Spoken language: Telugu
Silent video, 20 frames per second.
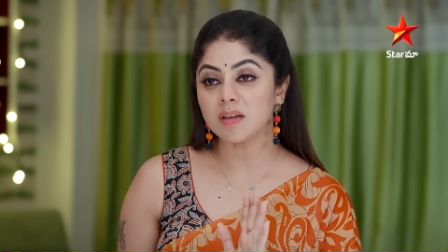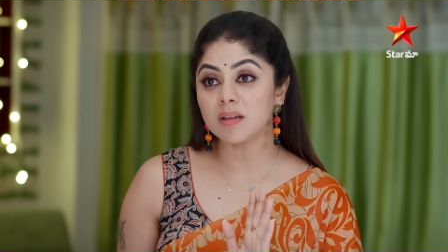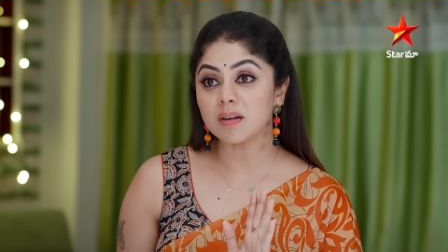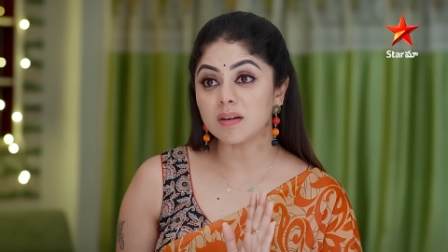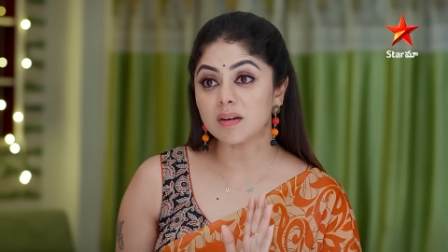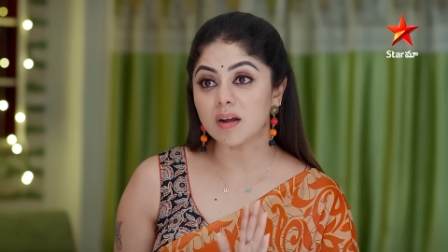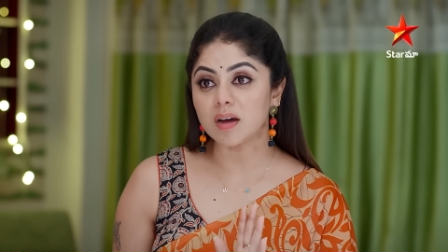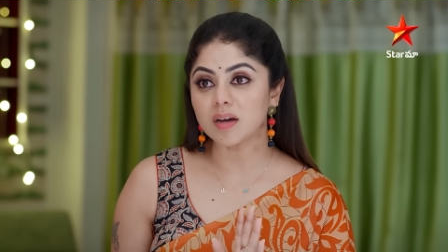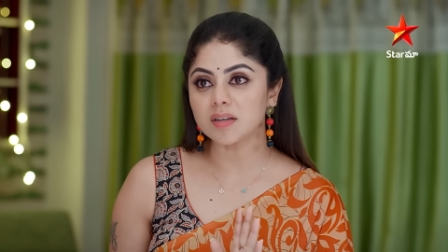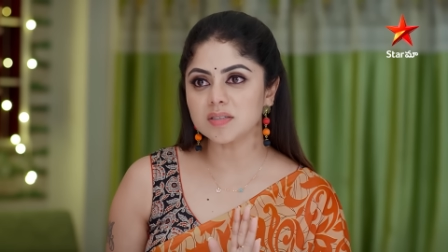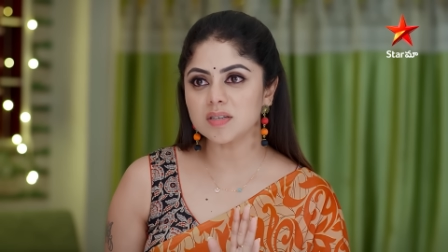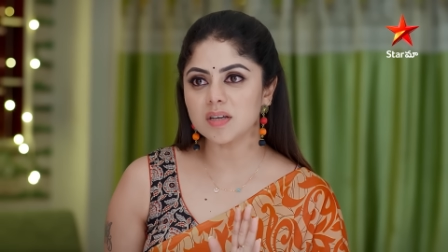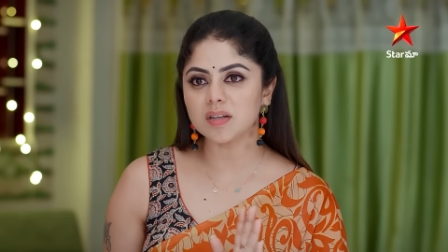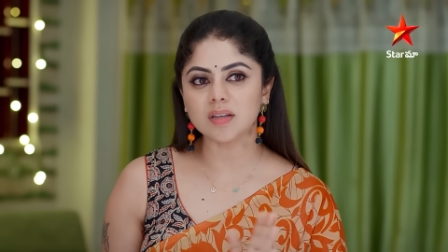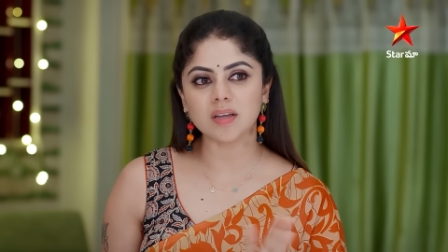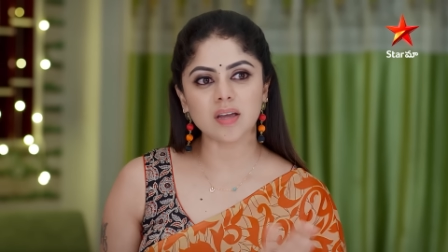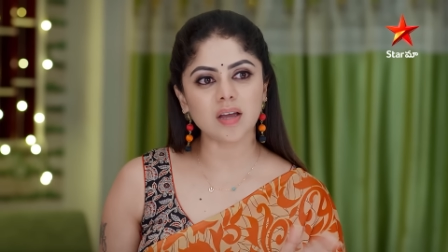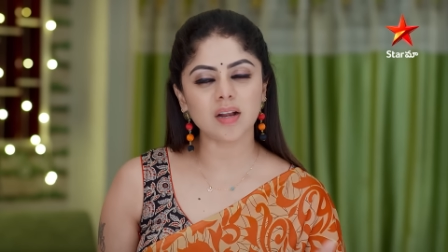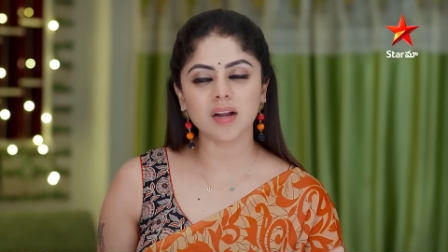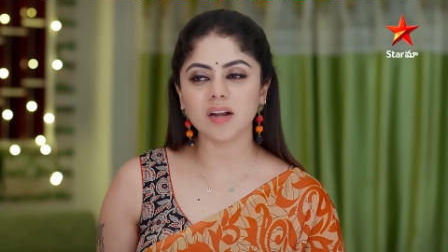ఈ
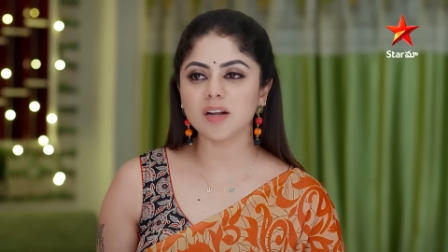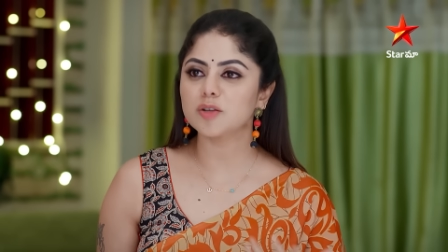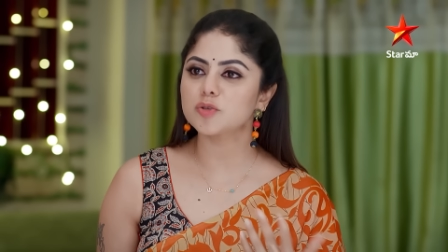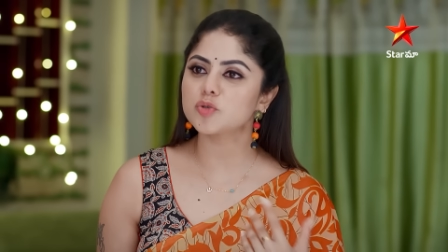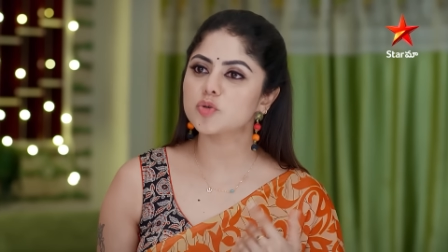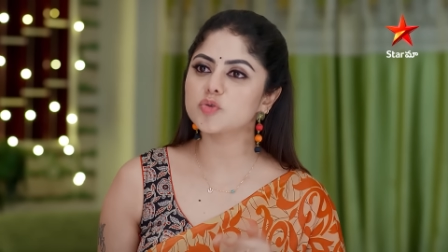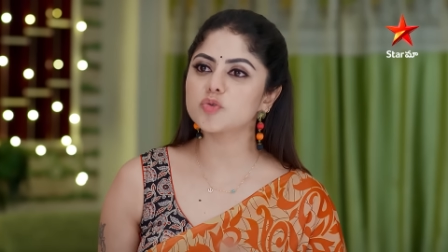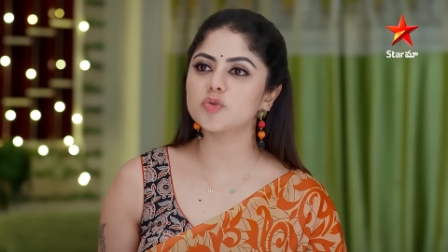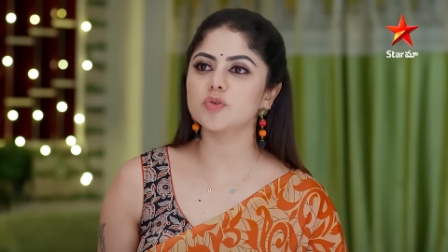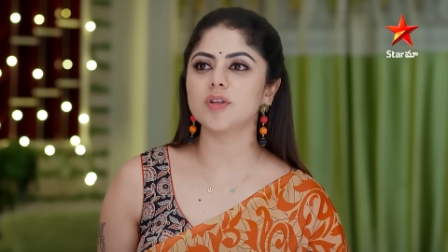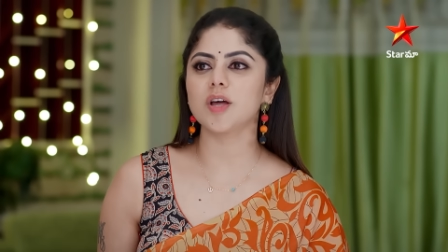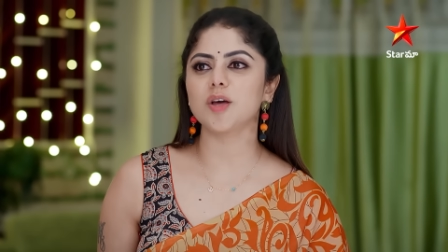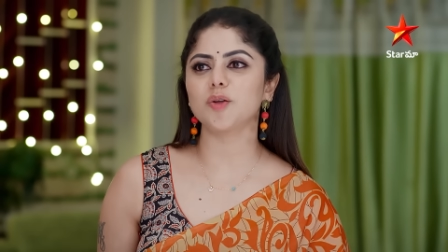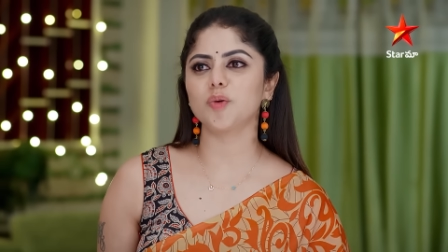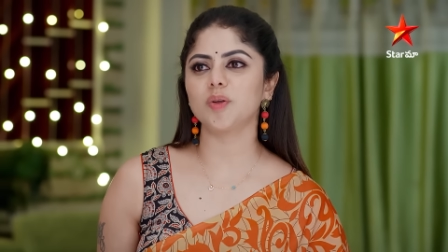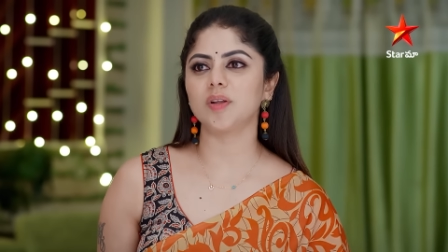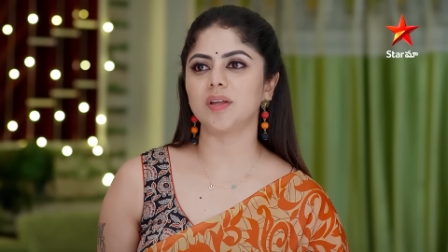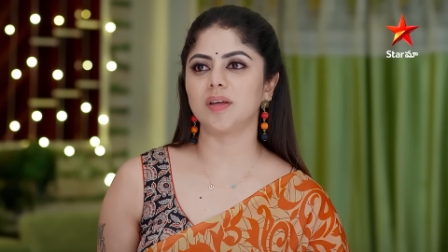రాజ్యాన్ని ఏలాలనుకుంటున్నారు